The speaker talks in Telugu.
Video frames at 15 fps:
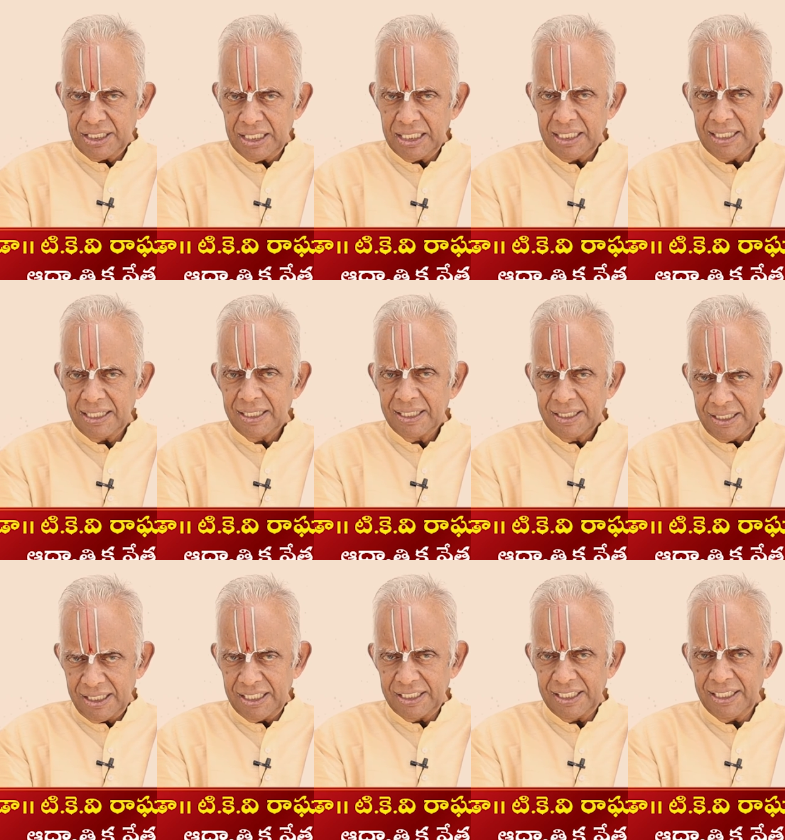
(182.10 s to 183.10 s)
ఈ
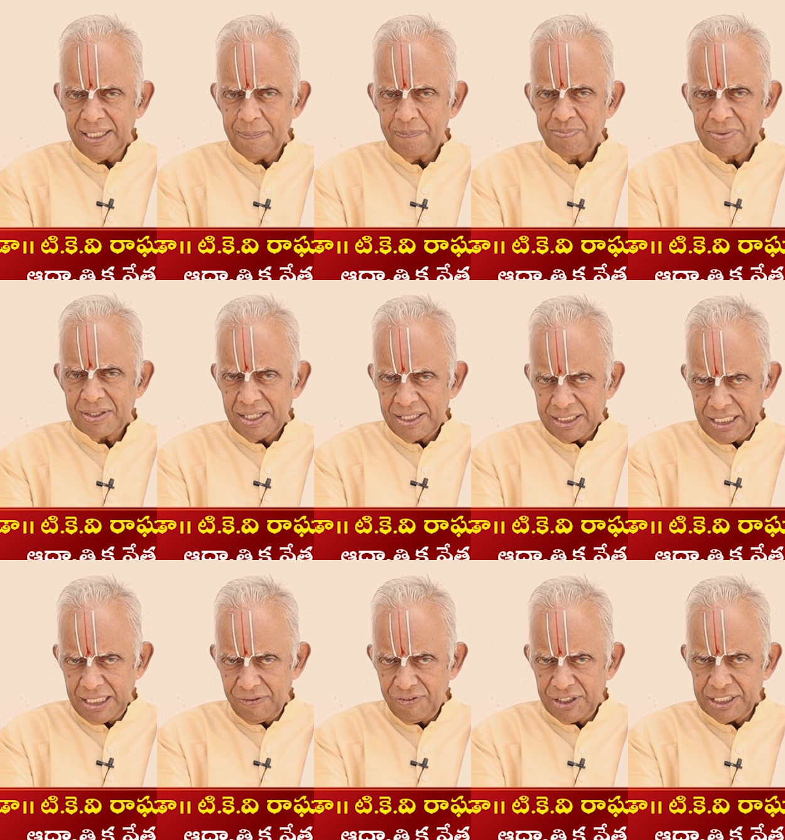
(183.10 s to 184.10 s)
ఇది
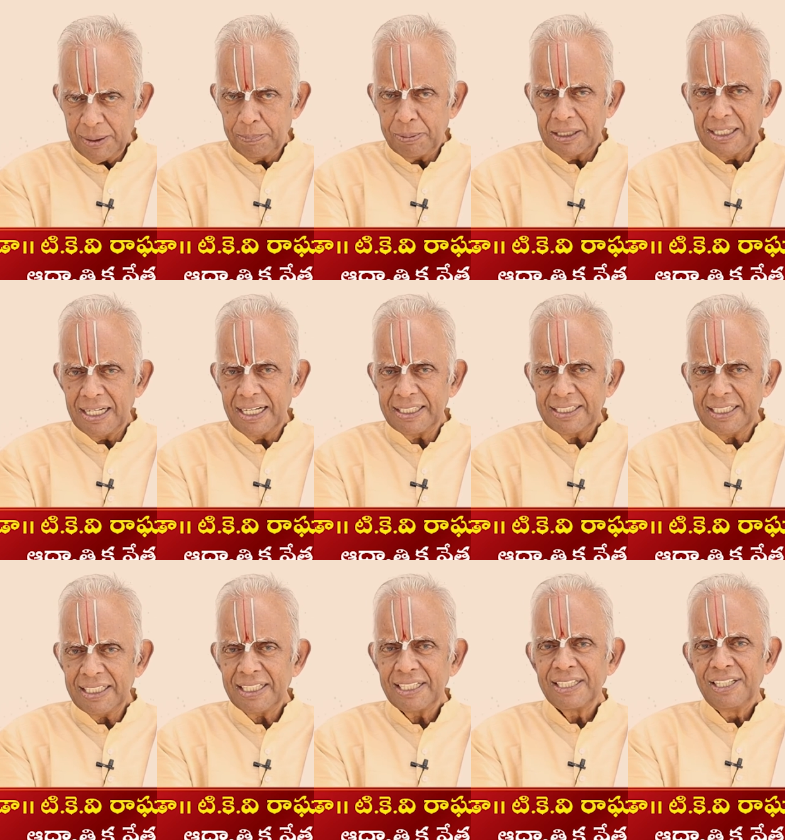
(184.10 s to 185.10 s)
ఈ వెండి
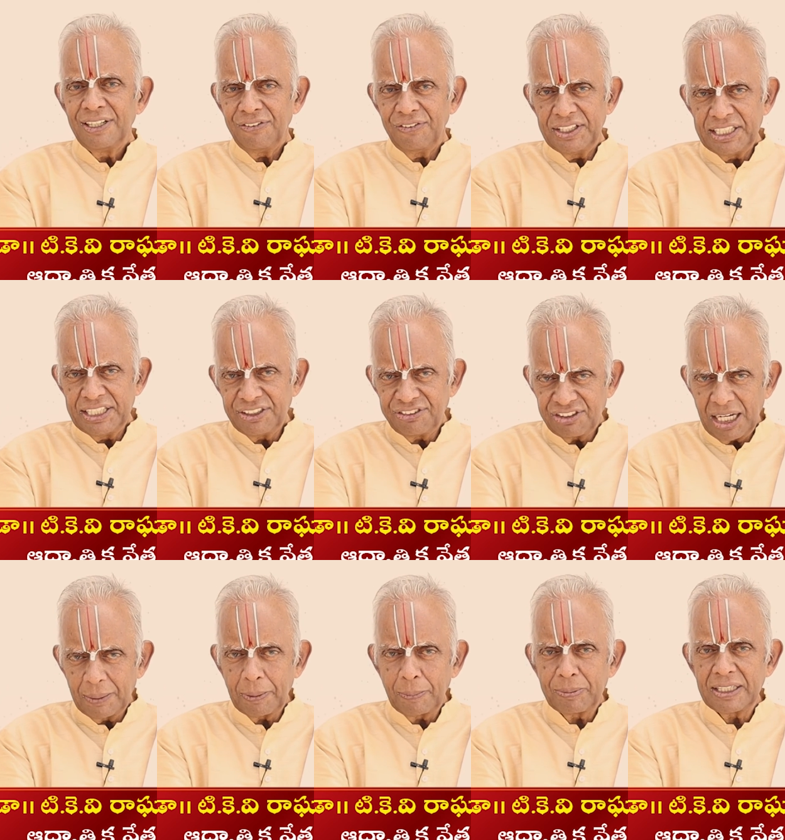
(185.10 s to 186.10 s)
పళ్ళ్యాన్ని వెండి
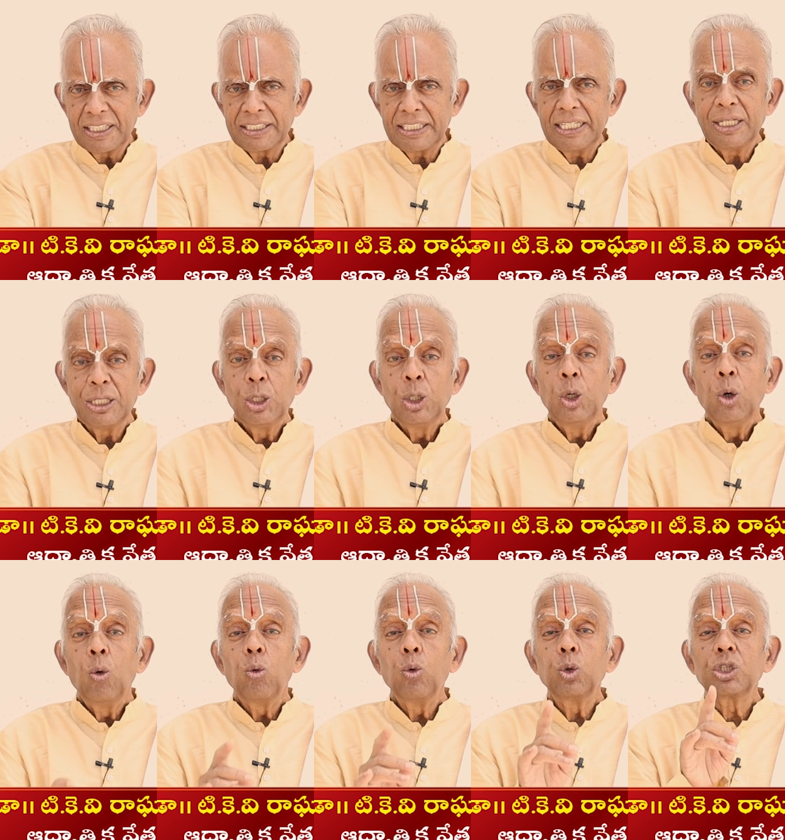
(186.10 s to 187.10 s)
చేప పిల్లని
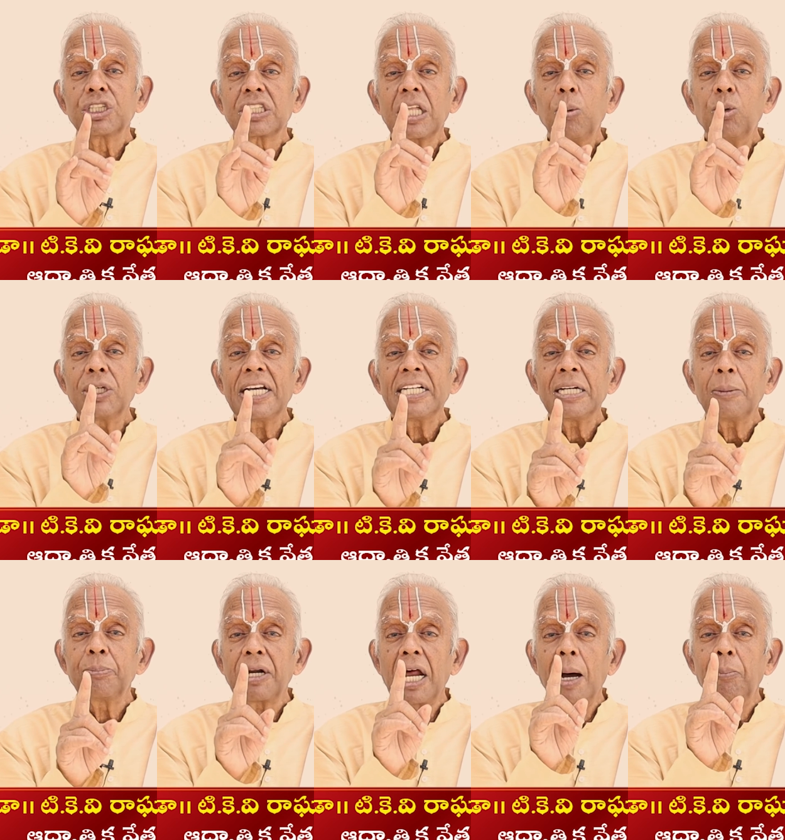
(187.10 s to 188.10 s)
ఉత్తముడైన
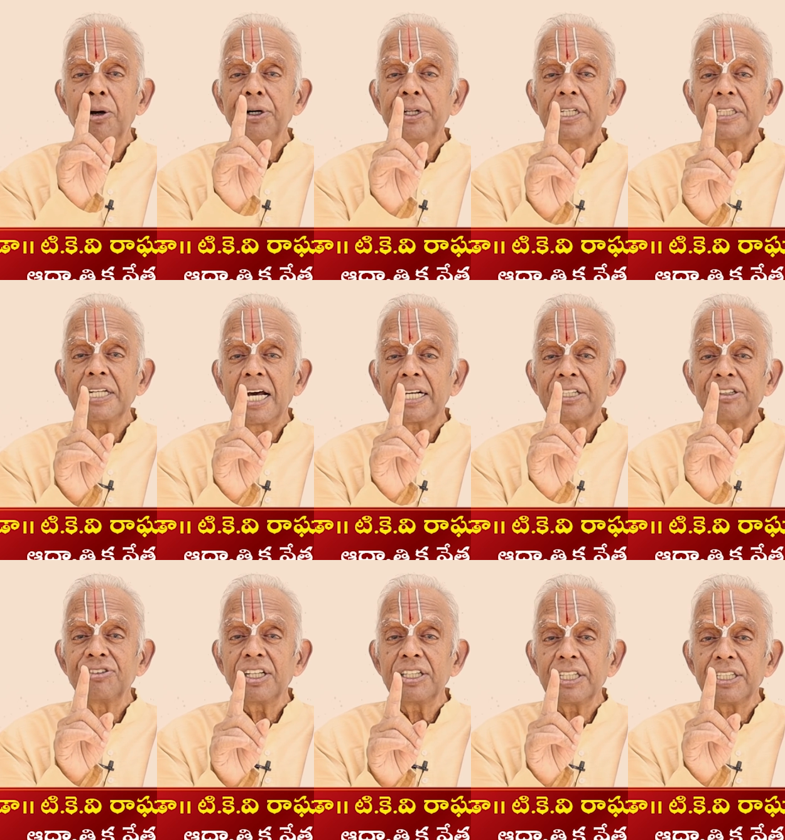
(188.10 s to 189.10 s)
బ్రాహ్మణుడికి దానం
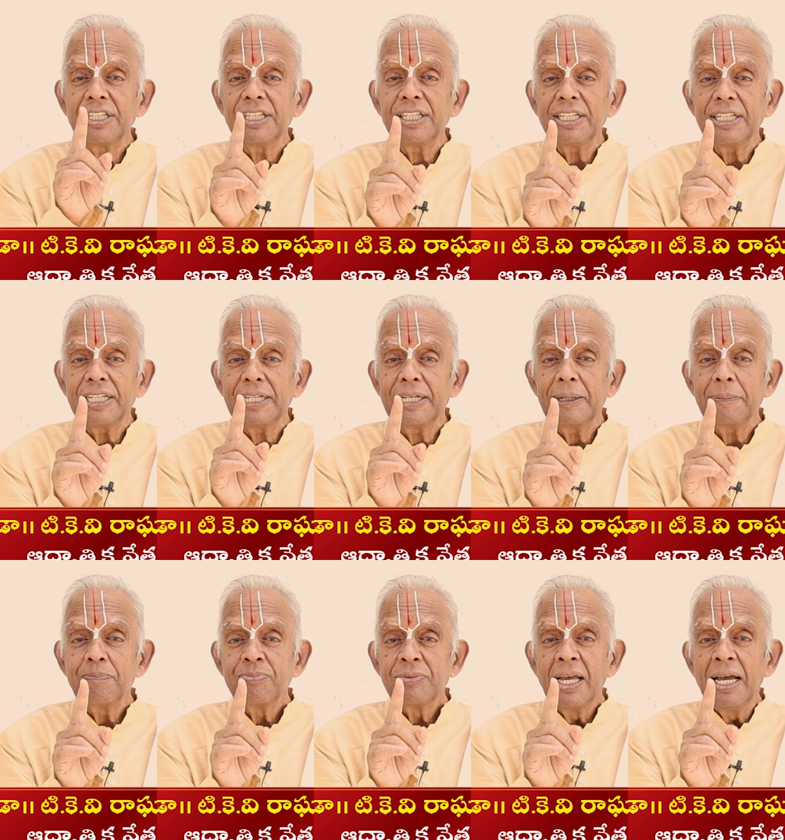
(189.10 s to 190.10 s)
చేయండి
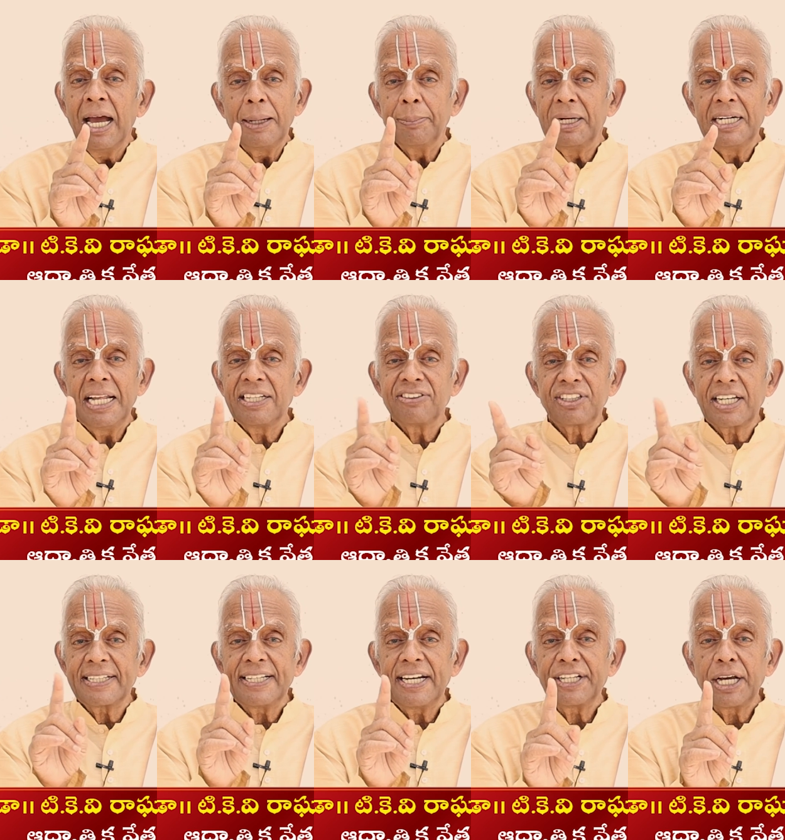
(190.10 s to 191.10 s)
మళ్ళీ ఆయన
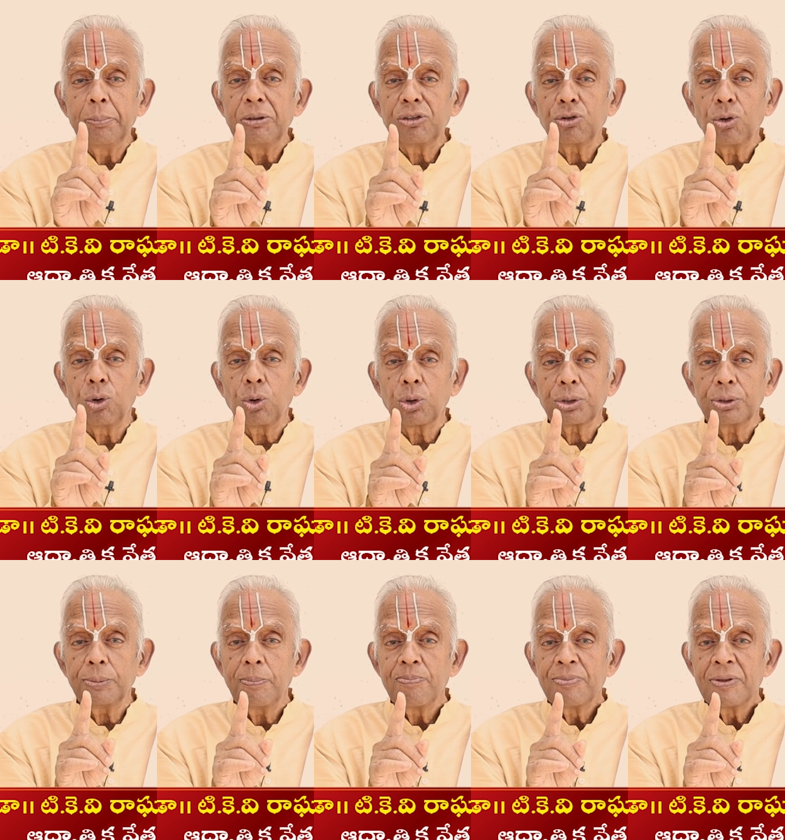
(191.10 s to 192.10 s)
సగనైనా అమ్మేసుకోకూడదు
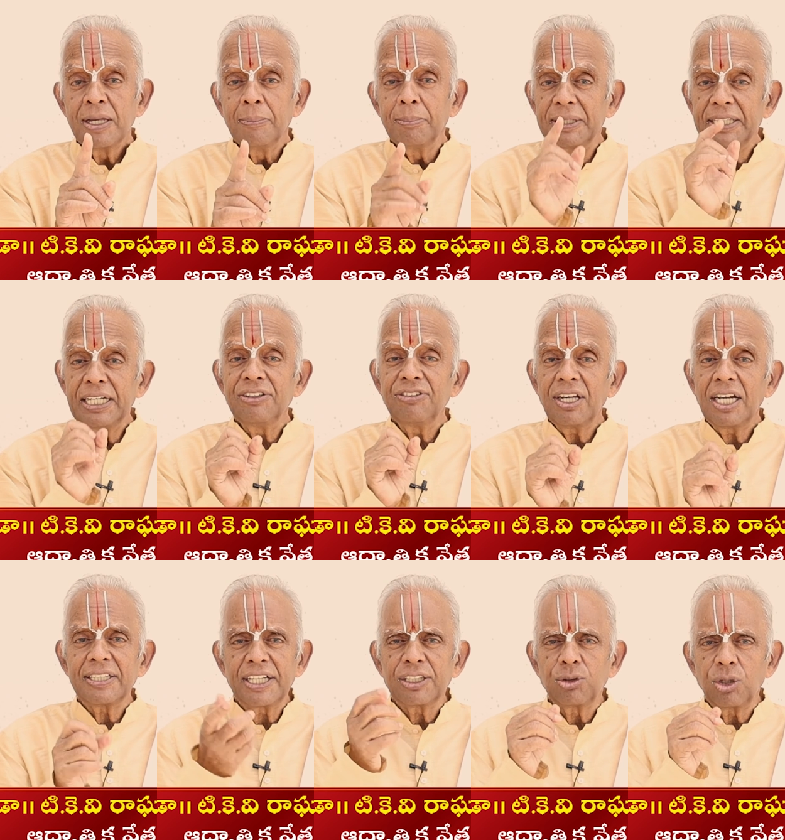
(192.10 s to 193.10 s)
మరి ఏం
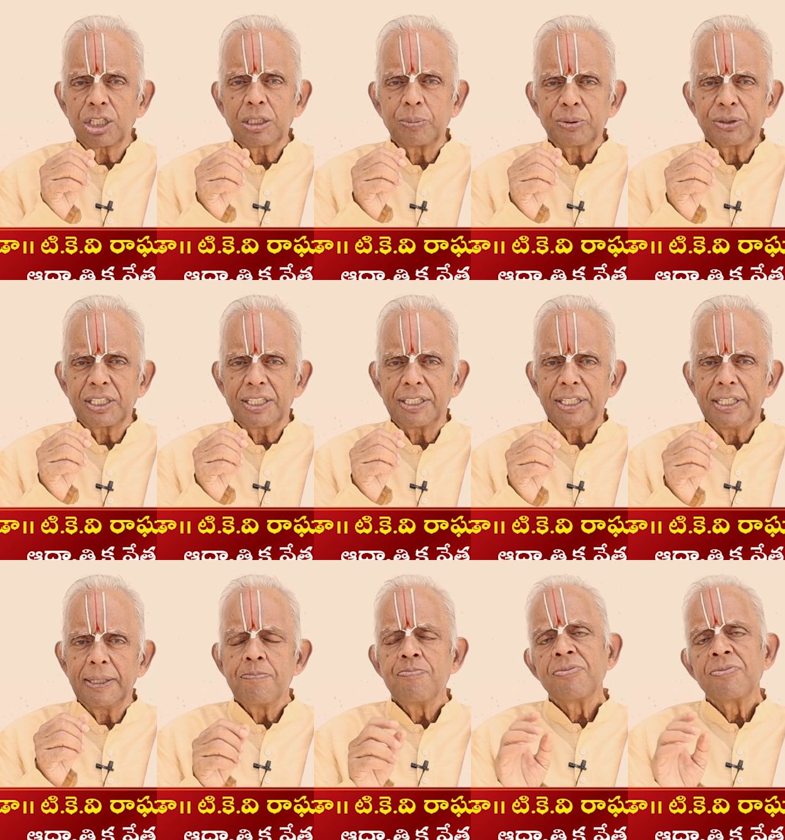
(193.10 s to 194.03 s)
చేయాలి వాళ్ళు దొరకకపోతే నుండి